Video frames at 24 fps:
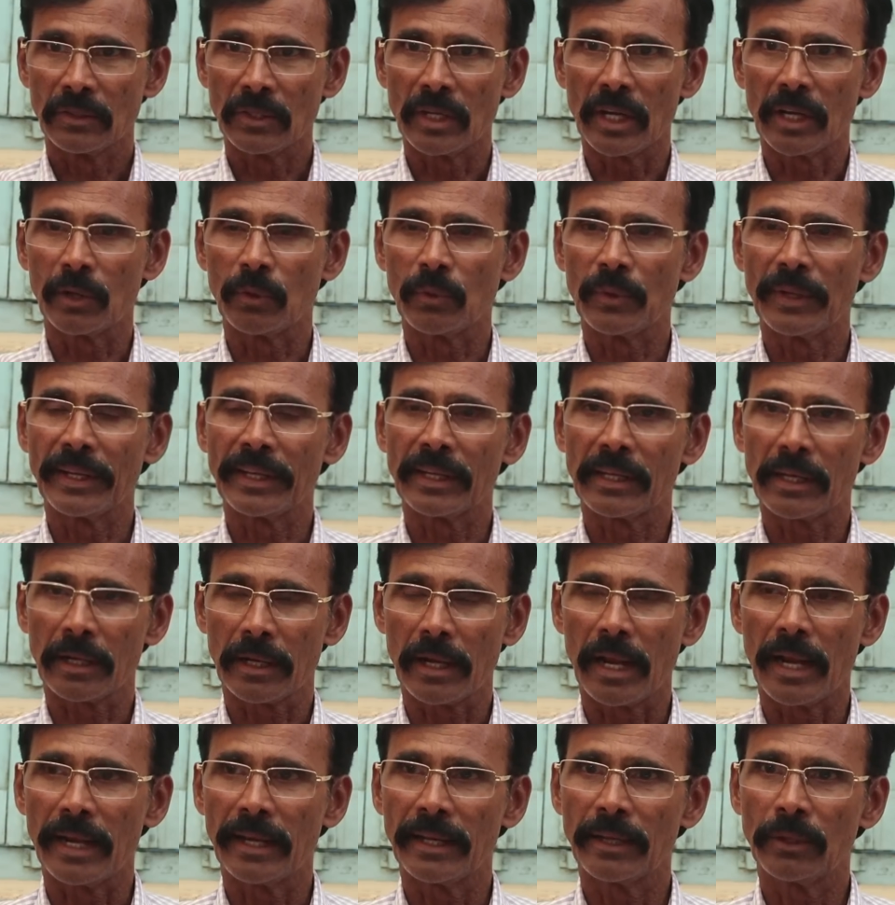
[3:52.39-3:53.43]
జాగాలు ఇంకా
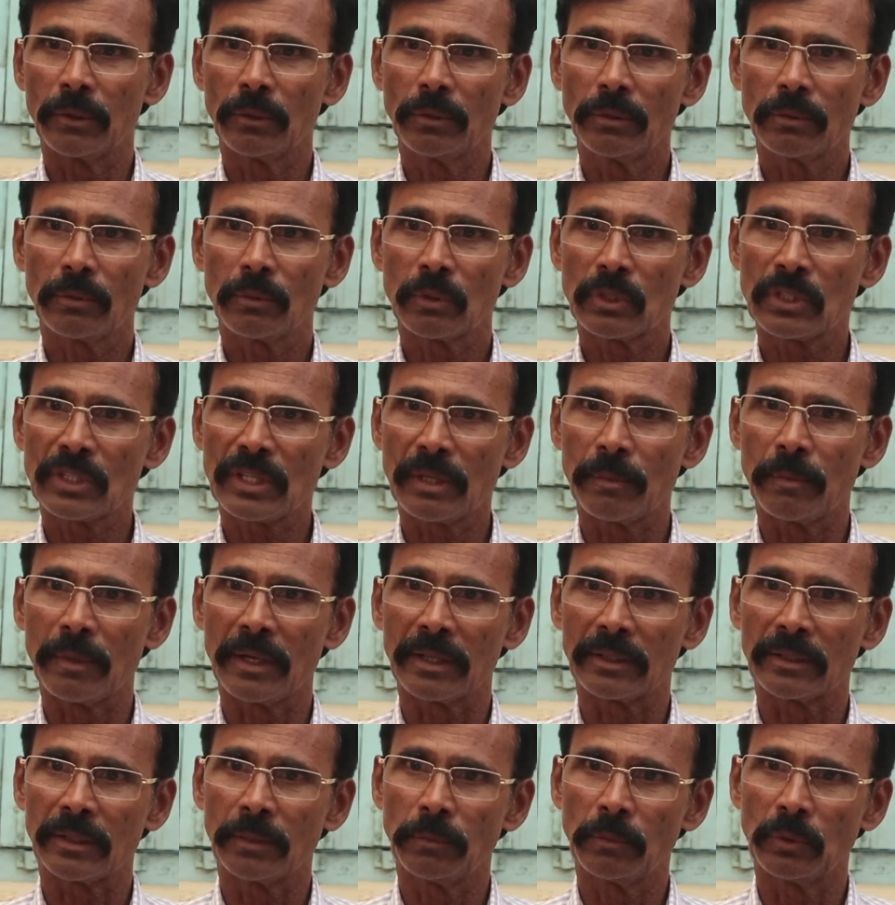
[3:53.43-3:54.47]
రాలేదు వస్తే
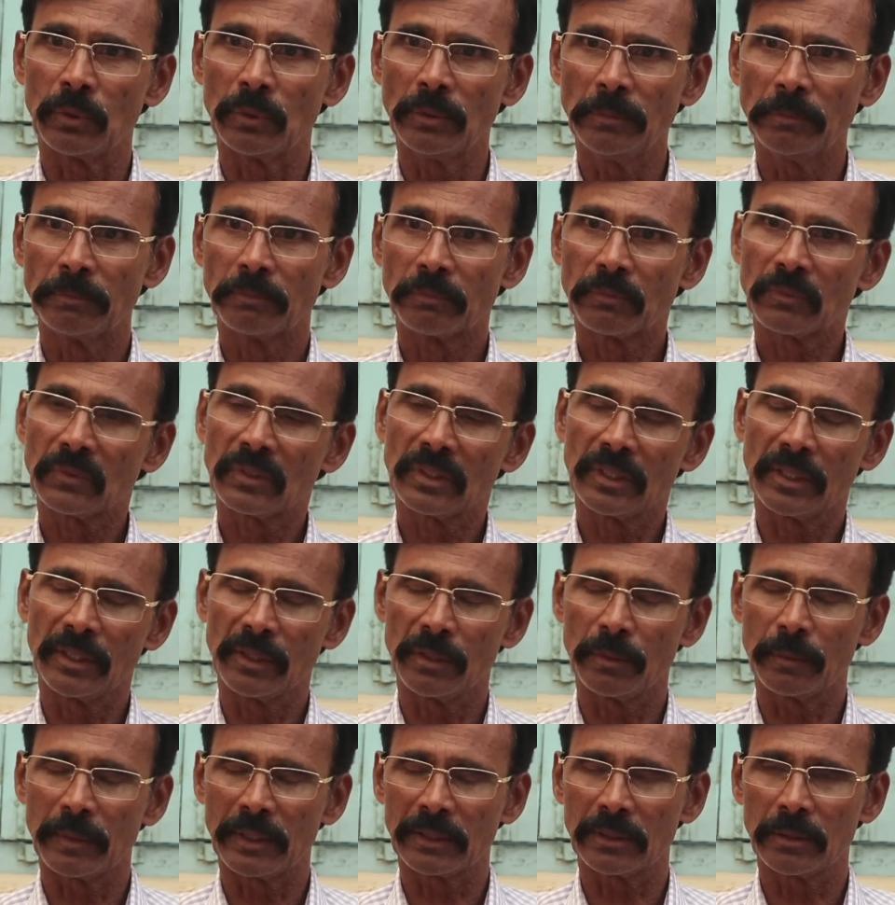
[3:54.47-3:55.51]
మాత్రము
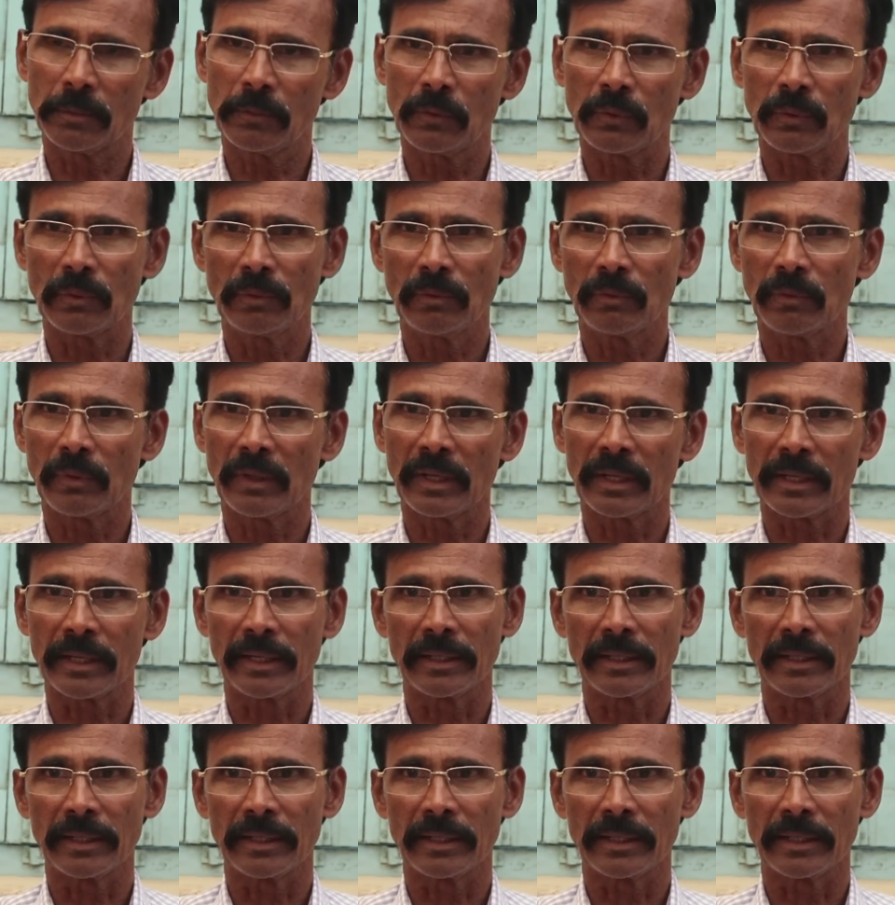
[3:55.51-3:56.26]
ఇంట్లో మాత్రము వాళ్ళ